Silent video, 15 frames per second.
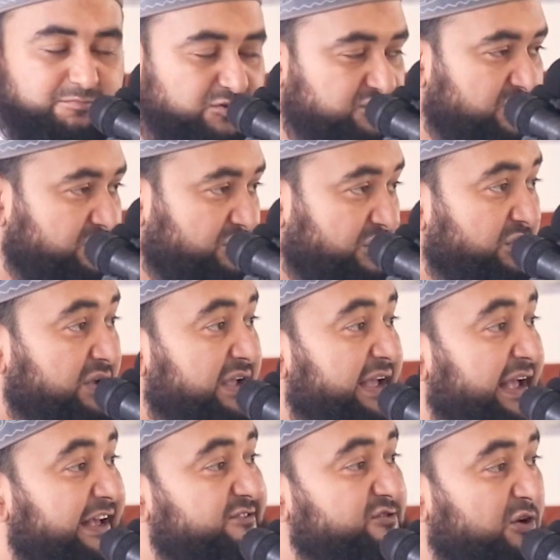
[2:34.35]
পর্যন্ত
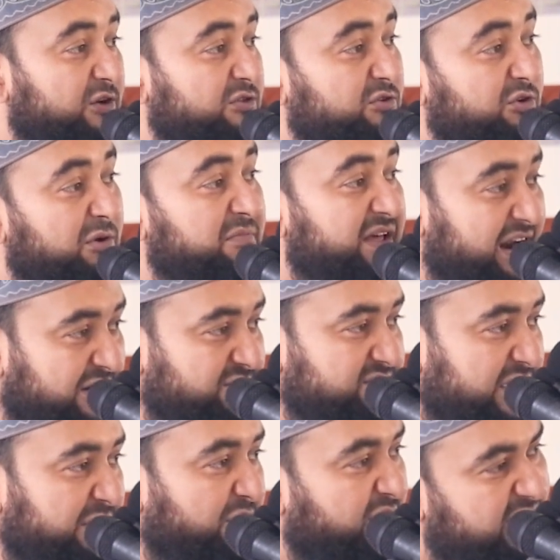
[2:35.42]
এই সনদগুলো মিলানো
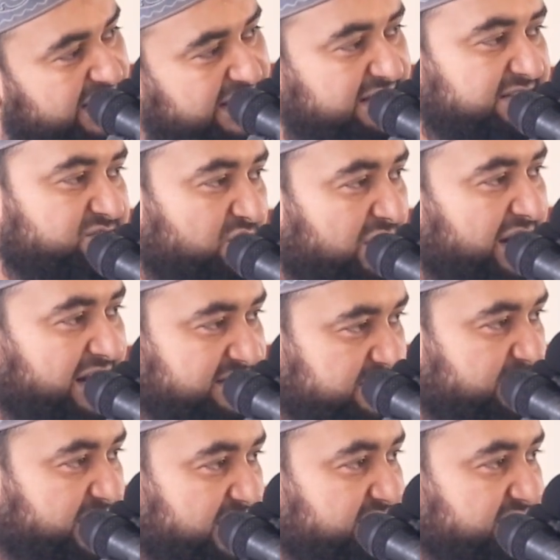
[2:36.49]
যায় অনেক স্কলার
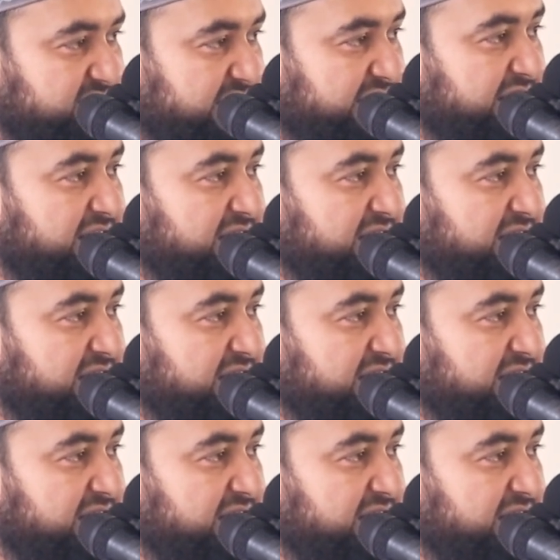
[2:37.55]
আছে বাংলাদেশে